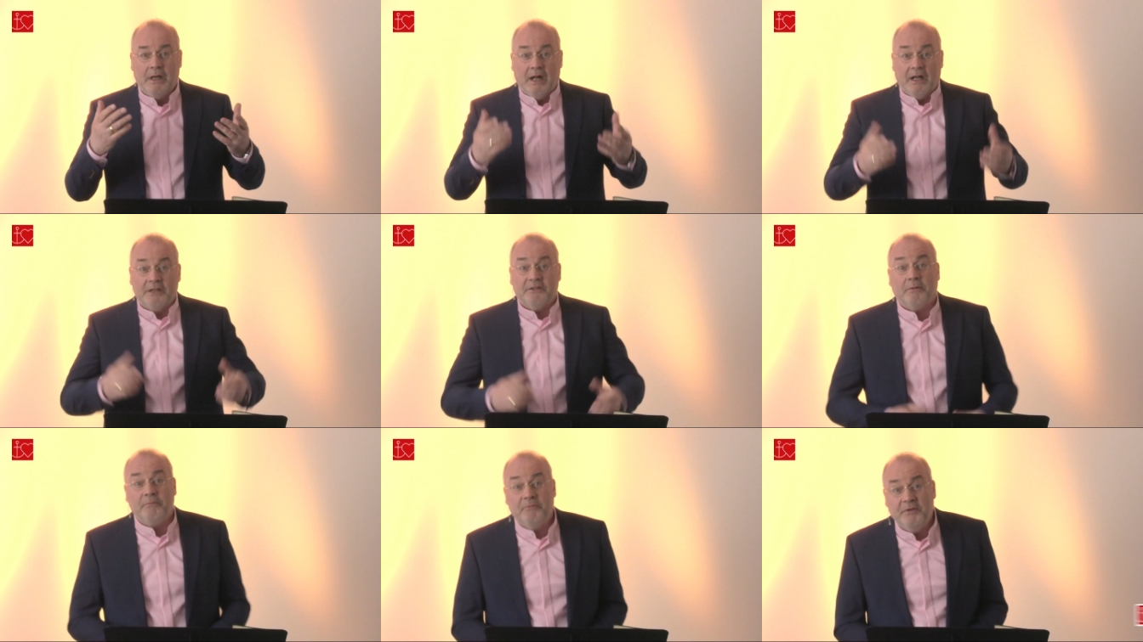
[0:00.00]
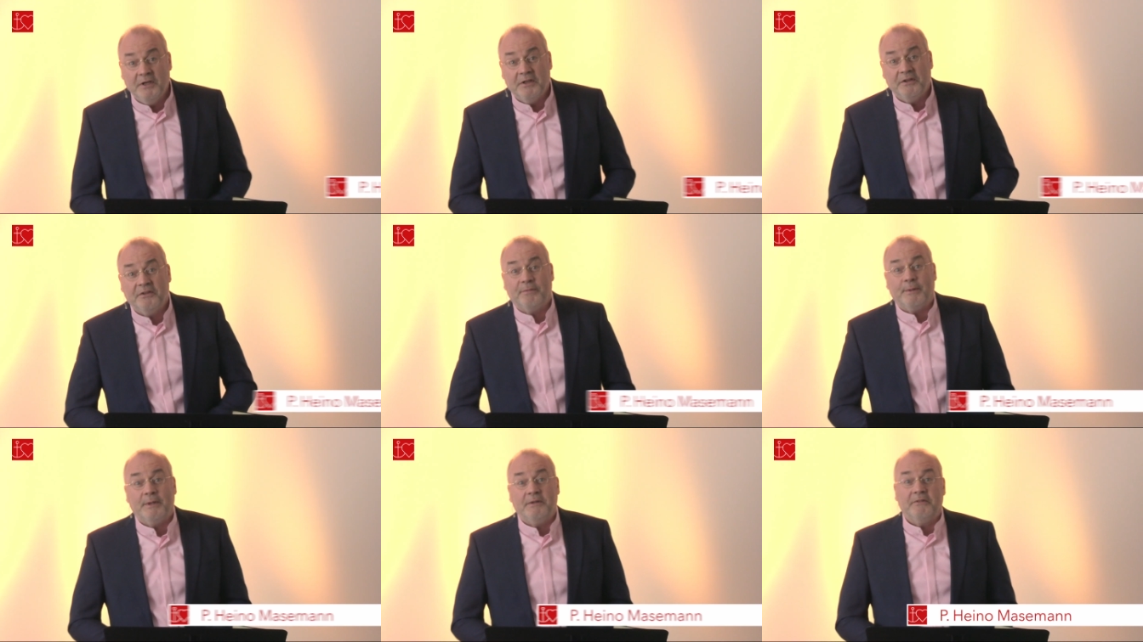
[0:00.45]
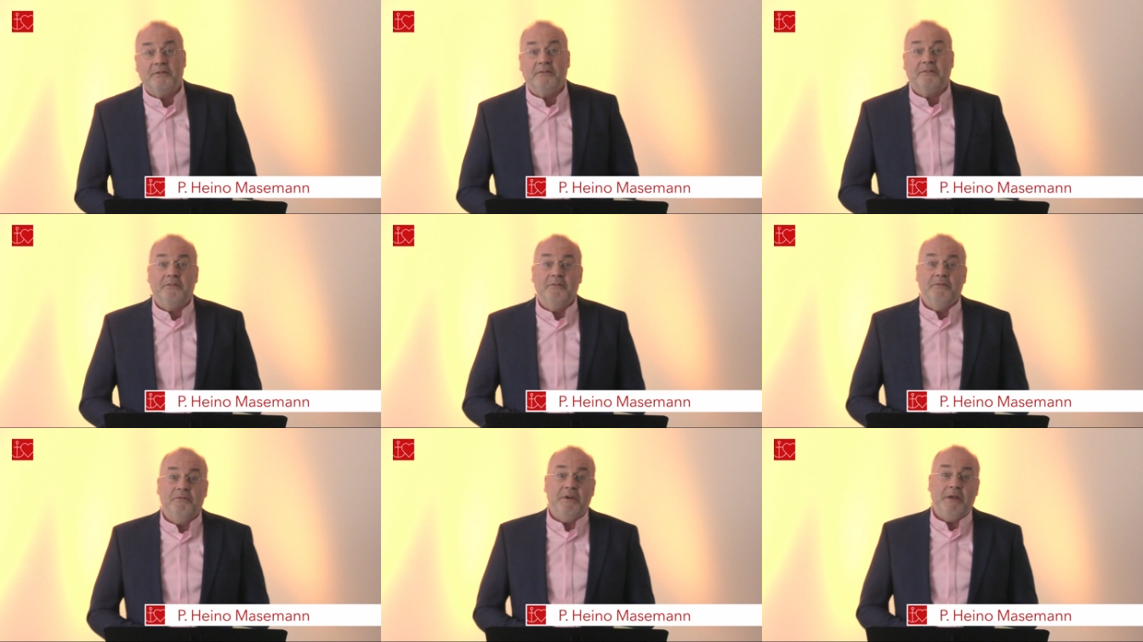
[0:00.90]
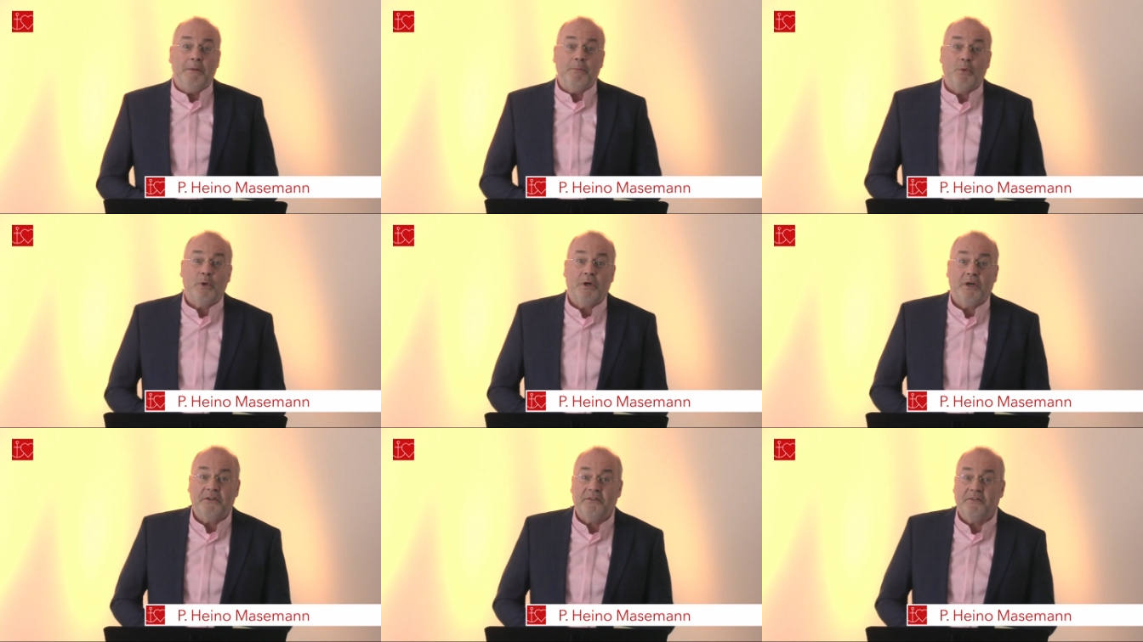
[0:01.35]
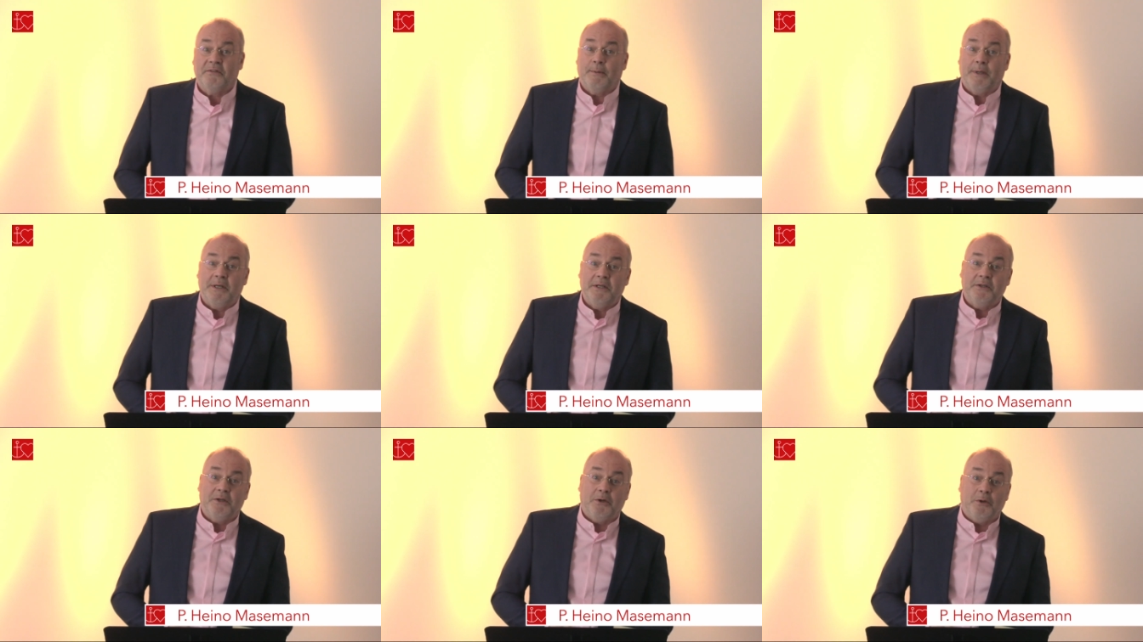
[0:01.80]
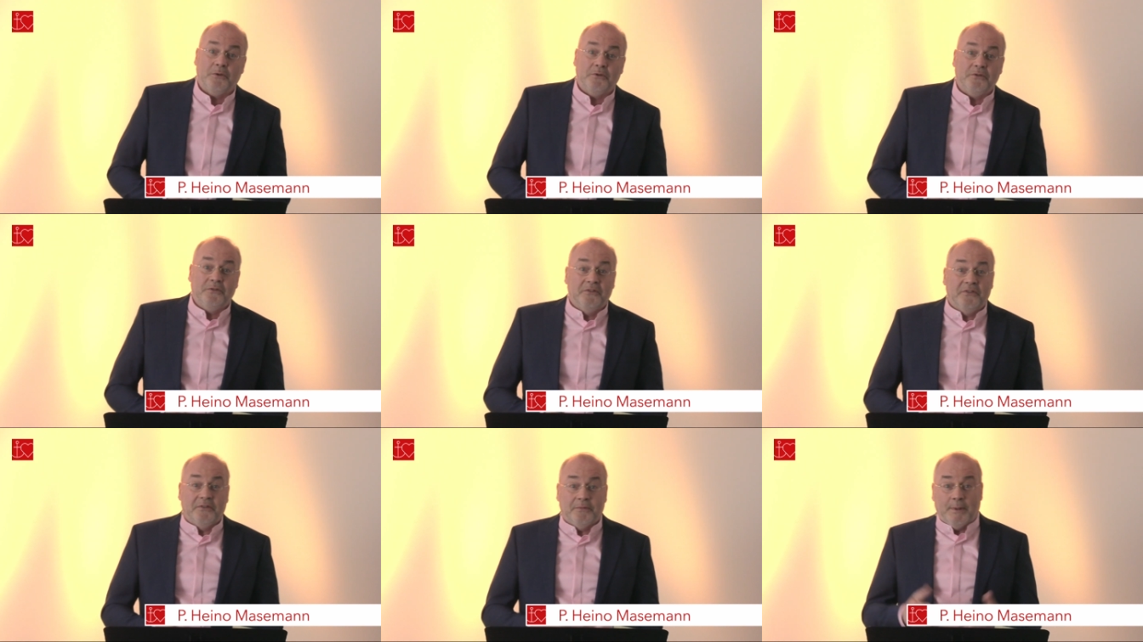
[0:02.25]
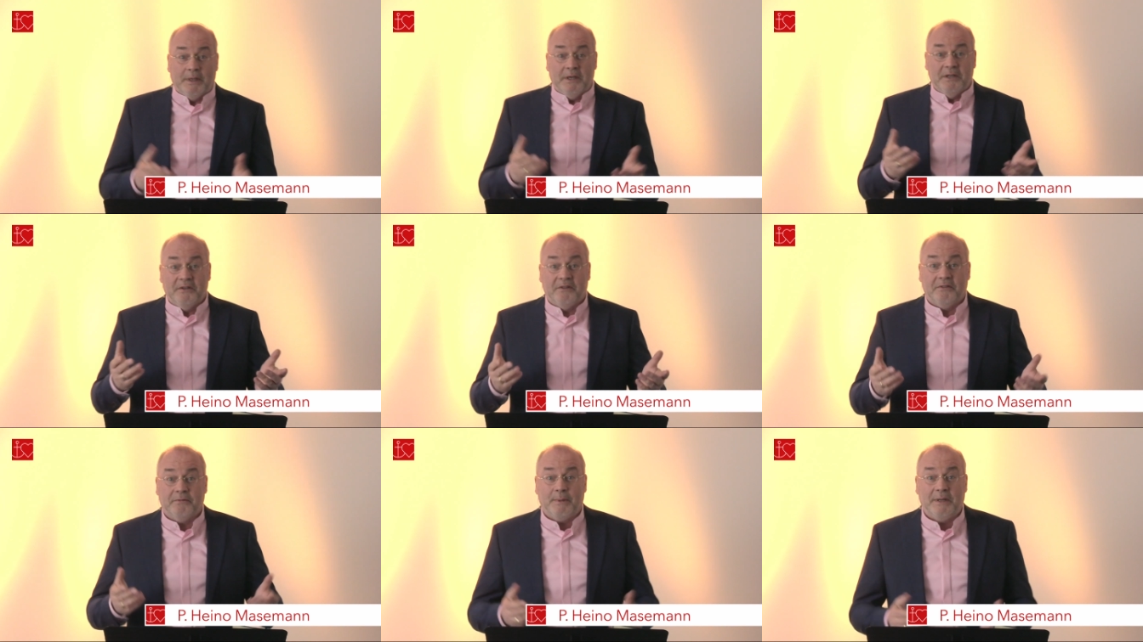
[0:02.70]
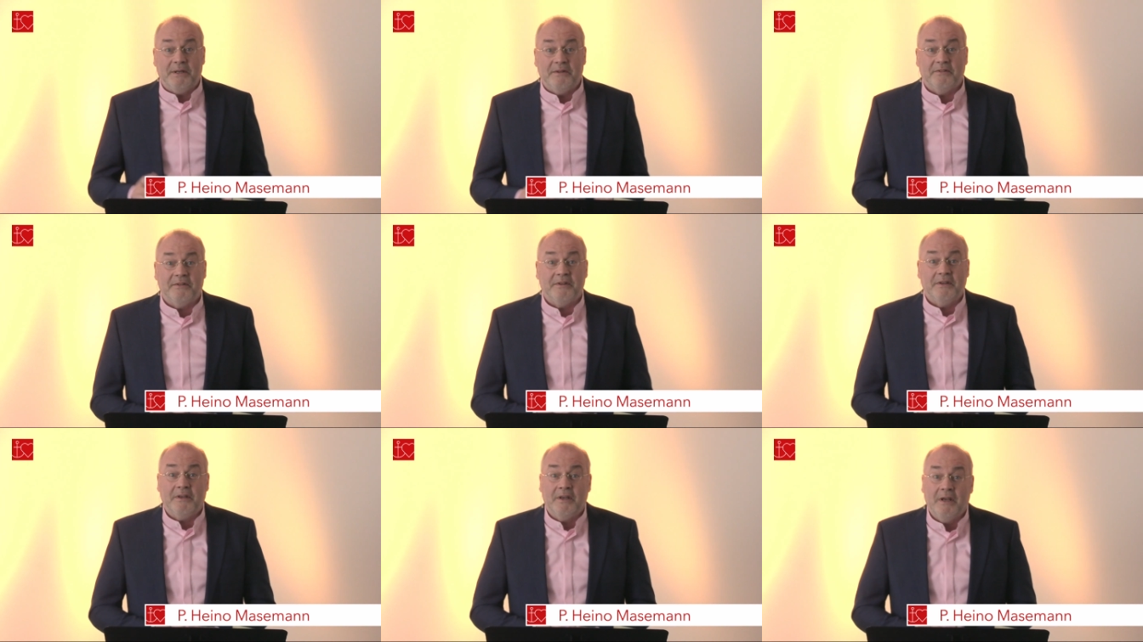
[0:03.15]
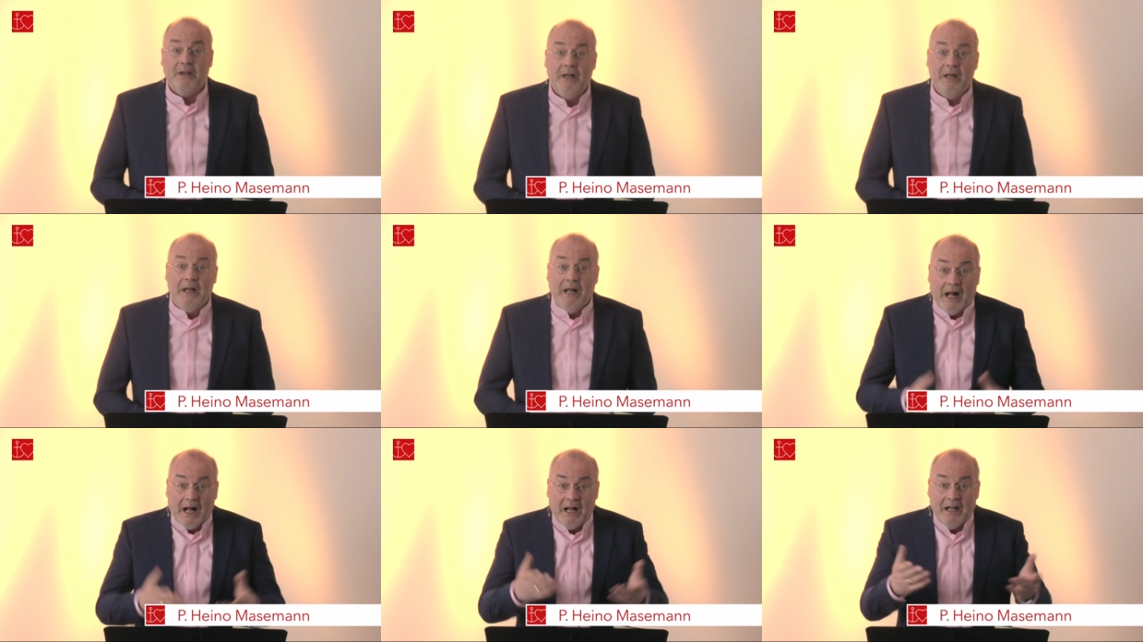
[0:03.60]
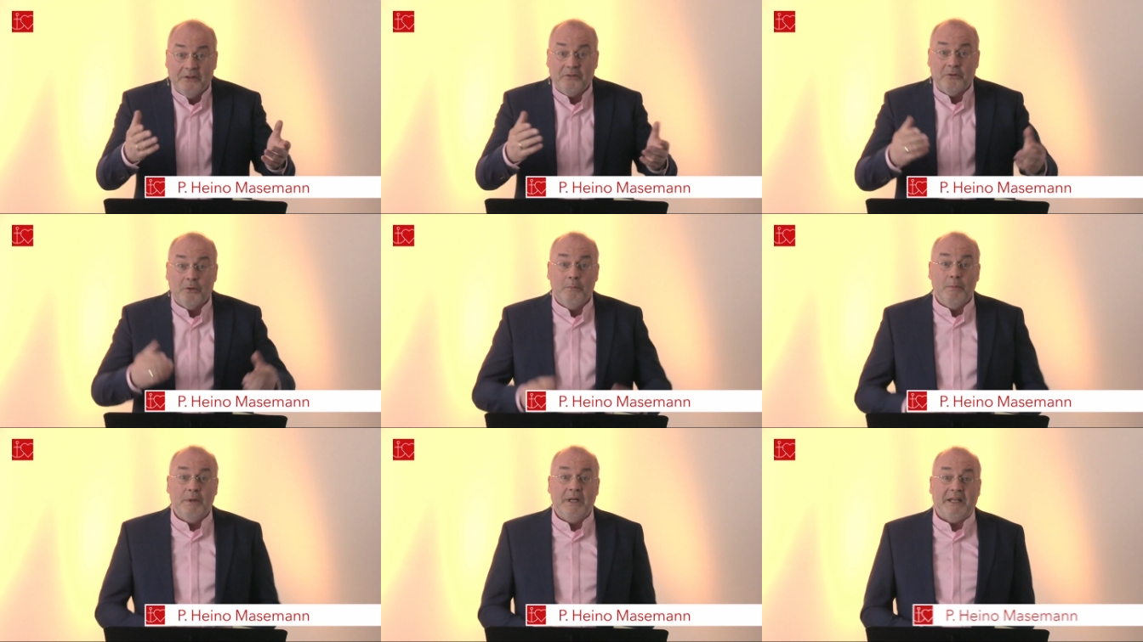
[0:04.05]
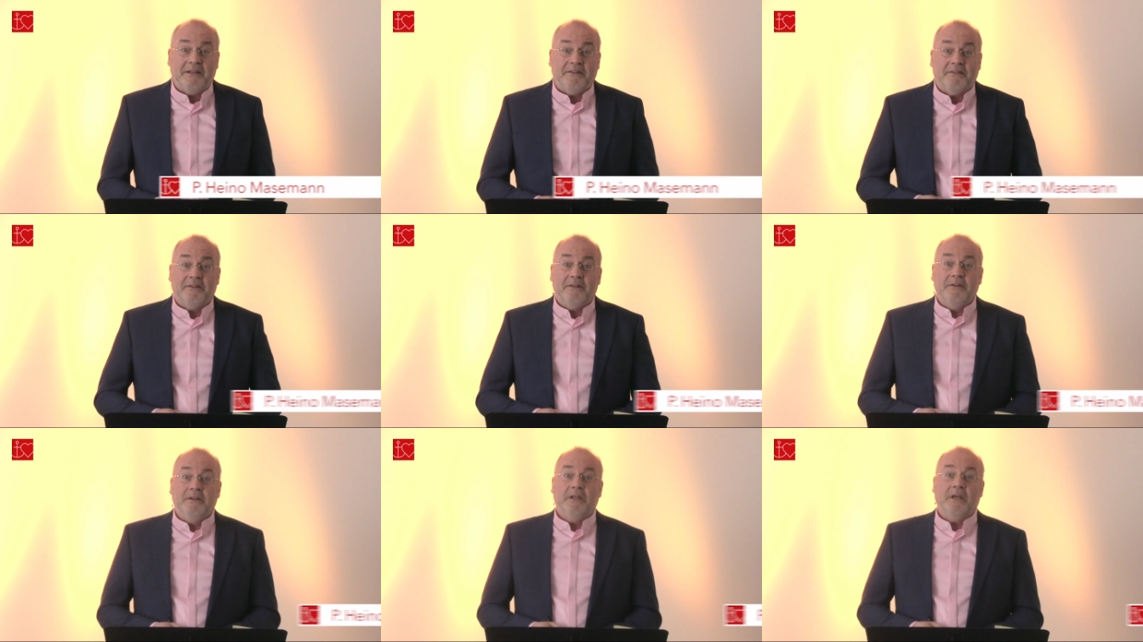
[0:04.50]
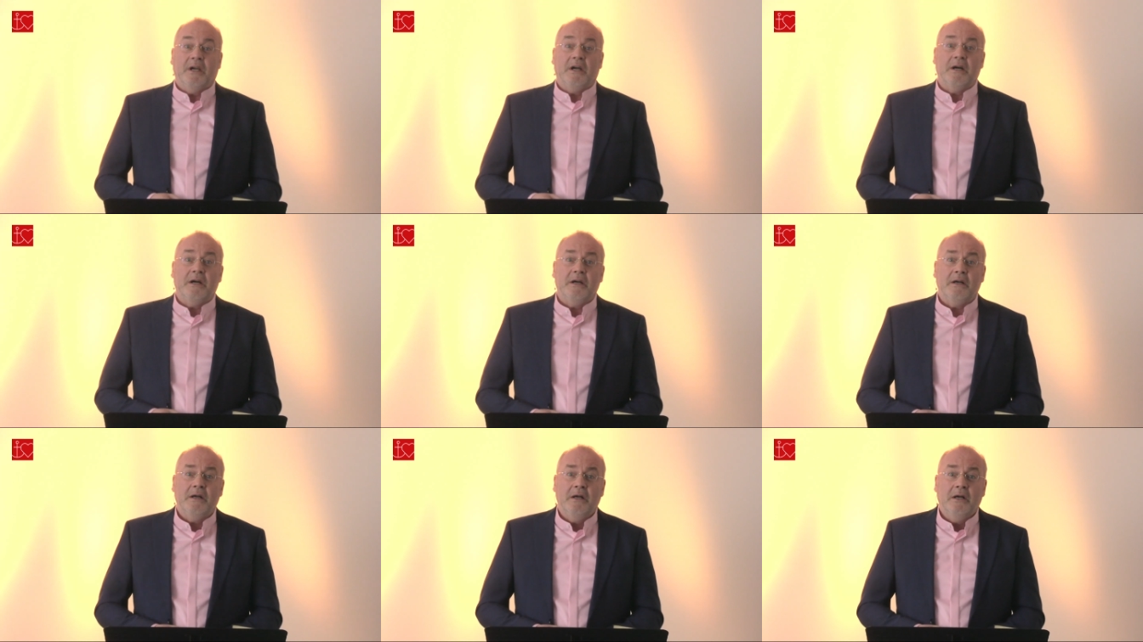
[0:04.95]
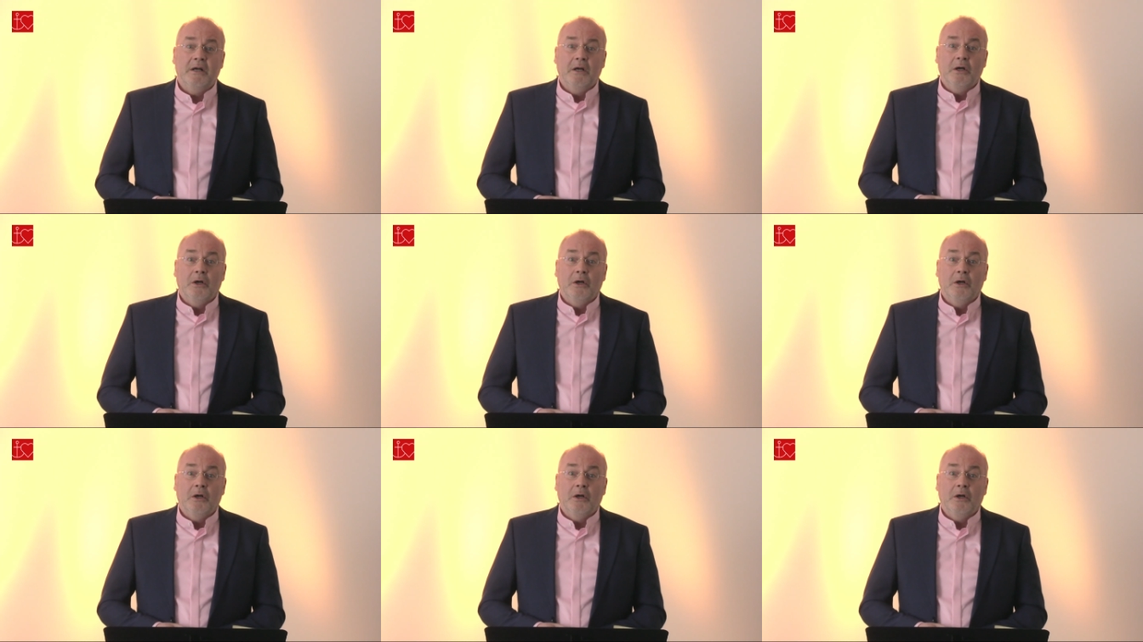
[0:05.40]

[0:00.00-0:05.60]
Also am 24. Februar 2022, also im letzten Jahr,